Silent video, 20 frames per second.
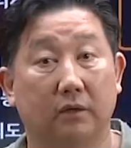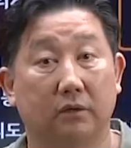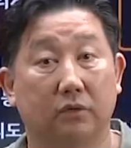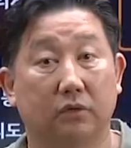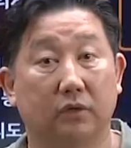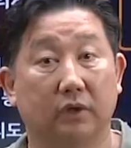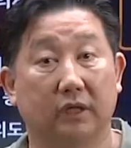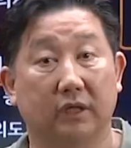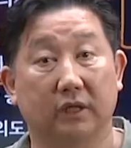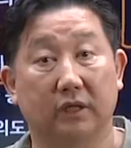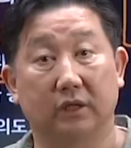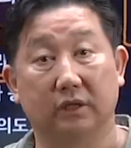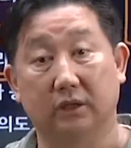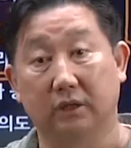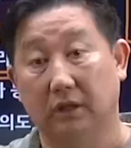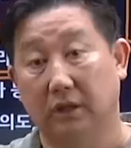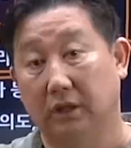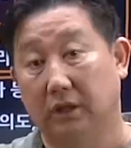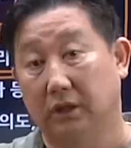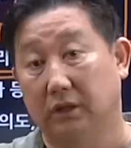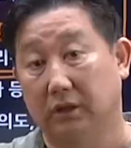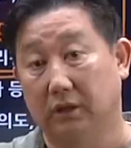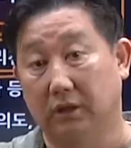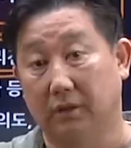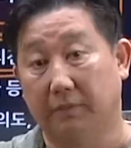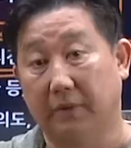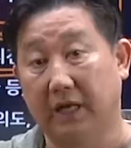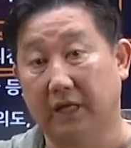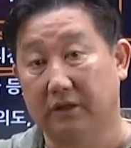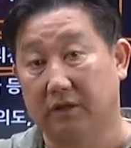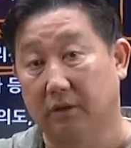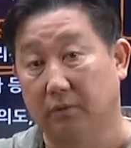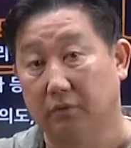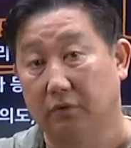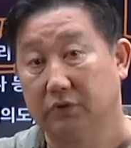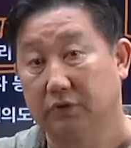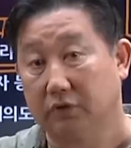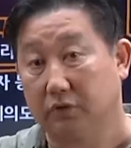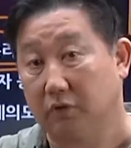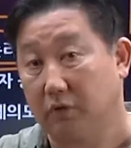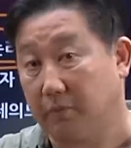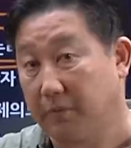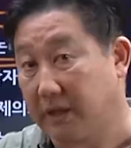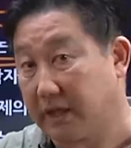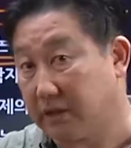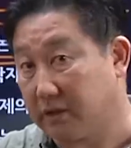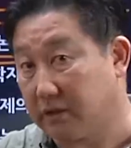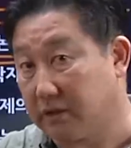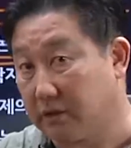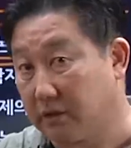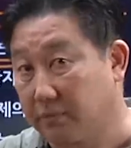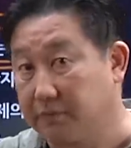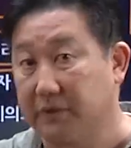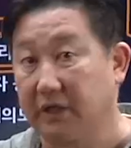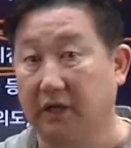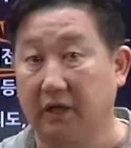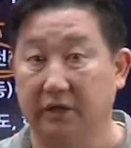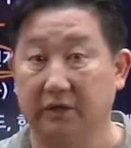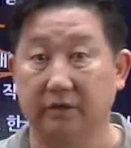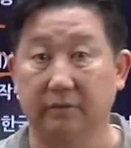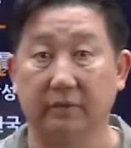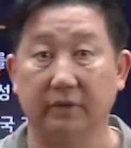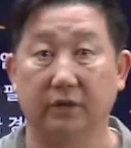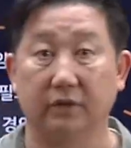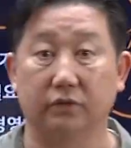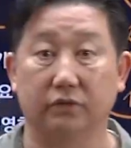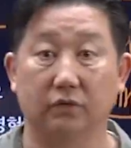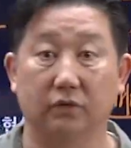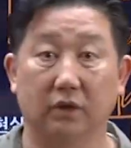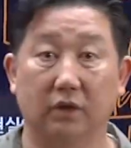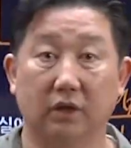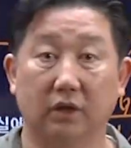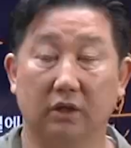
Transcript: 또는 그걸 파, 전문적으로 파는 업체가 있습니다. 그죠?